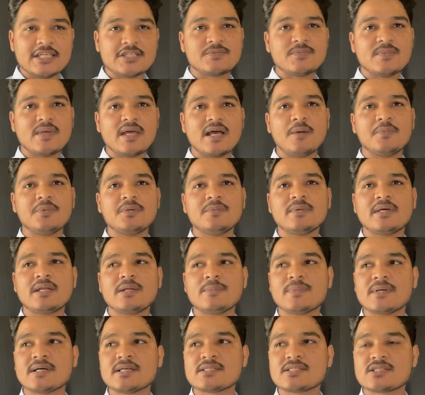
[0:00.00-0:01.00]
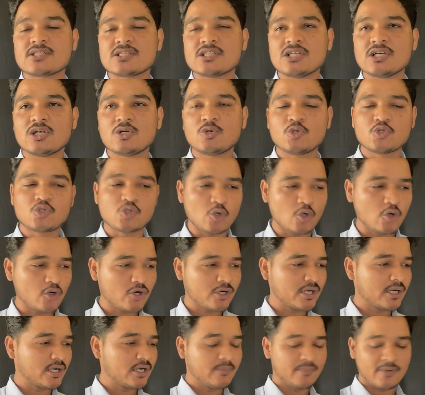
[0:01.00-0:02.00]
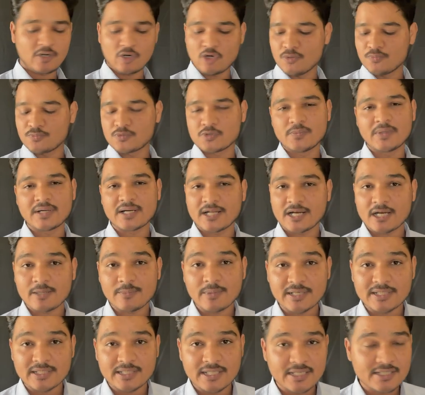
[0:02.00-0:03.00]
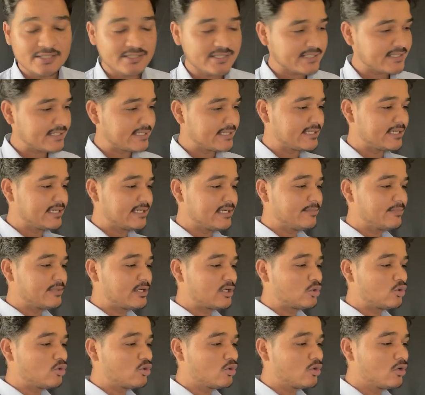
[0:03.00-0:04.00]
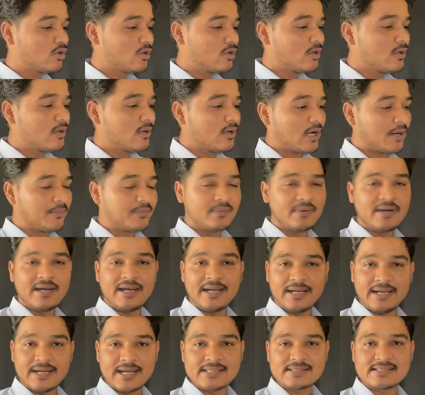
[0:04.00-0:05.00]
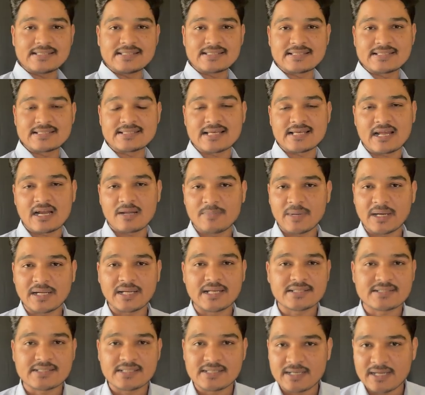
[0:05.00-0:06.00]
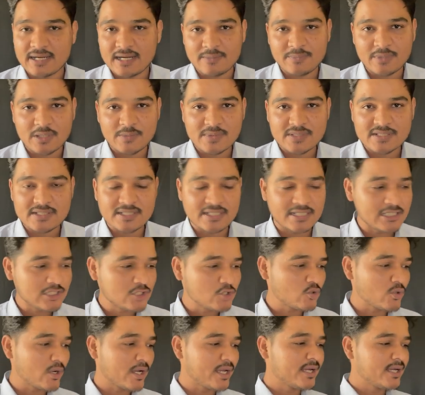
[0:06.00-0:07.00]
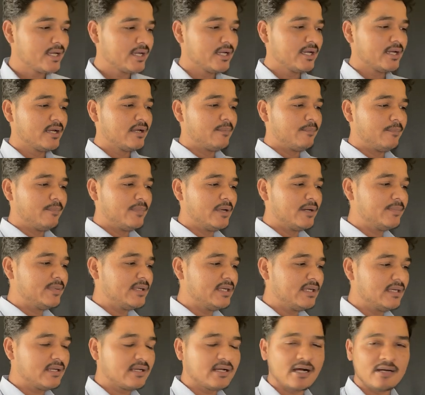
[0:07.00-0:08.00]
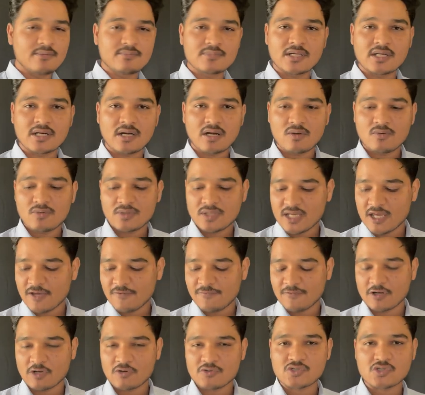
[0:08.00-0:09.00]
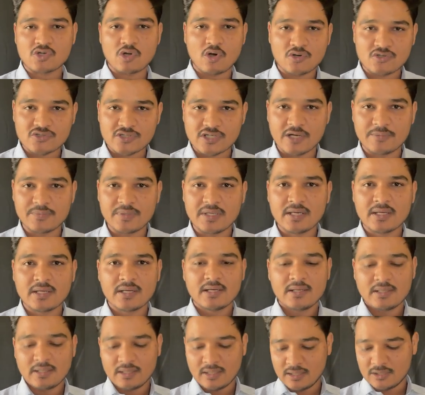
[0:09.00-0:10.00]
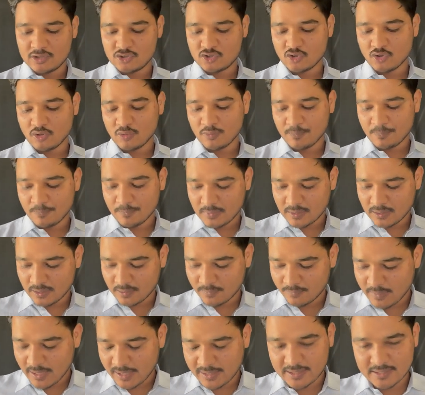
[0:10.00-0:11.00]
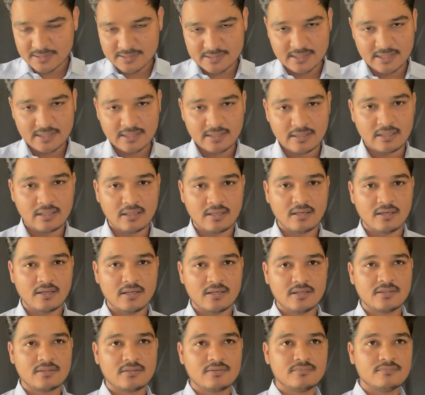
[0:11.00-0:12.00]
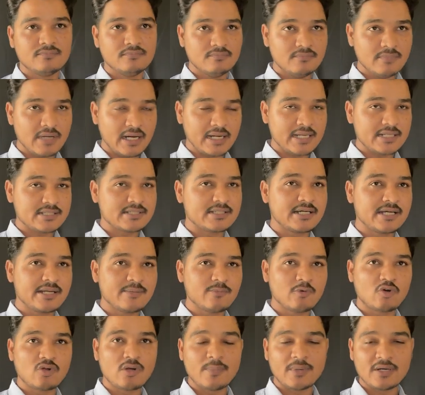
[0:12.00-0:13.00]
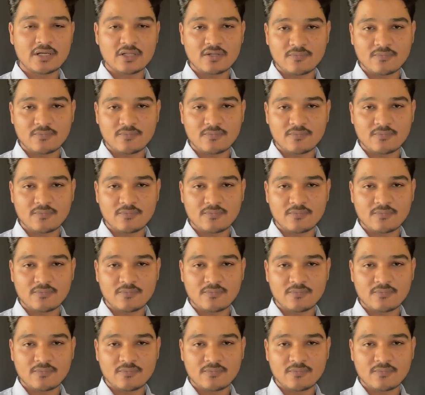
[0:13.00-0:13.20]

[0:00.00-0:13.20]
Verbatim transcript: इसमें अभी मेरे पास कुछ और मेरे को इम्प्रूवमेंट करना बाकी है जैसे कि मेरे को अभी मैंने इंडाइसिस के सारा बैक डेटा मेरे पास निकल चुका है मैं अभी काम कर रहा हूँ कि एफ स्टॉक्स का भी जो बैक टेस्टेड बैक टेस्टेड नहीं बोलूंगा पहले